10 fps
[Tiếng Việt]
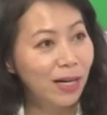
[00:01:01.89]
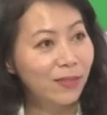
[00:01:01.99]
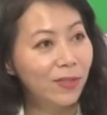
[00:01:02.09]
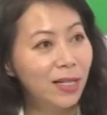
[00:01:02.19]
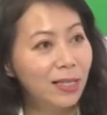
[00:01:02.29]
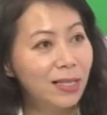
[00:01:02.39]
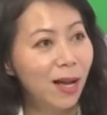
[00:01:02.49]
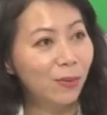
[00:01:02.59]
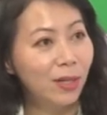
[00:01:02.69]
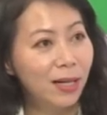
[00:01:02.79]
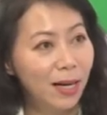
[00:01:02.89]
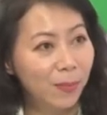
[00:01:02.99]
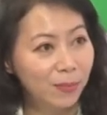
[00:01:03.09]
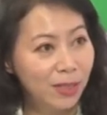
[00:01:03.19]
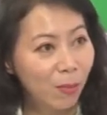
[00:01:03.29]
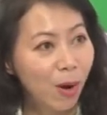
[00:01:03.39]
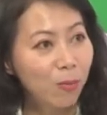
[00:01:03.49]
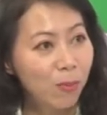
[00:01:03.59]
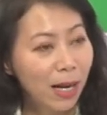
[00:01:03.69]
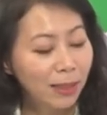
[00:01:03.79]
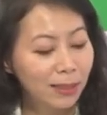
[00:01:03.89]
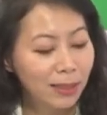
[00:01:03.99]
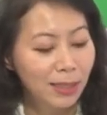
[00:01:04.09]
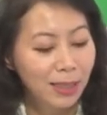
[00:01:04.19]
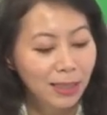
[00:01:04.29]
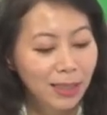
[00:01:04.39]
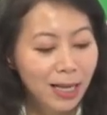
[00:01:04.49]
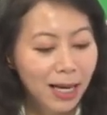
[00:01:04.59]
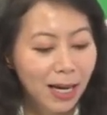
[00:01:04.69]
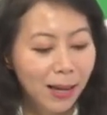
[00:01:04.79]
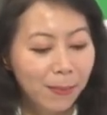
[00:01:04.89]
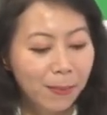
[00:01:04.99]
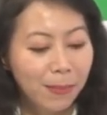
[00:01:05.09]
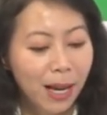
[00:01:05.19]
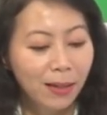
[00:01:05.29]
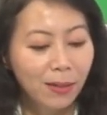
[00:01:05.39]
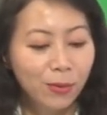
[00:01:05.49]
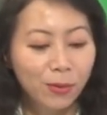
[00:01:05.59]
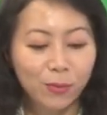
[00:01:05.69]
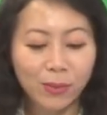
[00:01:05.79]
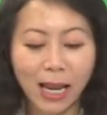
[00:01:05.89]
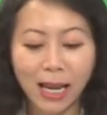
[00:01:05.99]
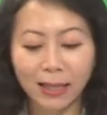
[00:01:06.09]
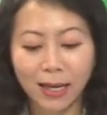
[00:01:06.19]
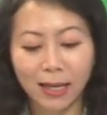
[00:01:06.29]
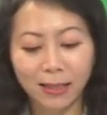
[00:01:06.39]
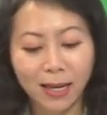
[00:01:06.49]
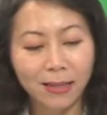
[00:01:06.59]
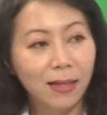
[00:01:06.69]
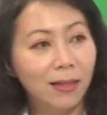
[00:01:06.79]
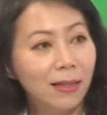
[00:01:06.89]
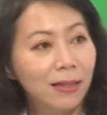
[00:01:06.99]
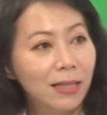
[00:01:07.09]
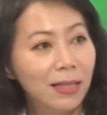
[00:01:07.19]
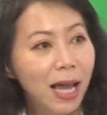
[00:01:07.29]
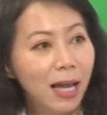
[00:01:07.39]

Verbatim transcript: đằng phía đằng sau tức là nằm trong hốc mắt. Dạ. Thì đây là mắt của chúng ta, đây là dây thần kinh thị giác.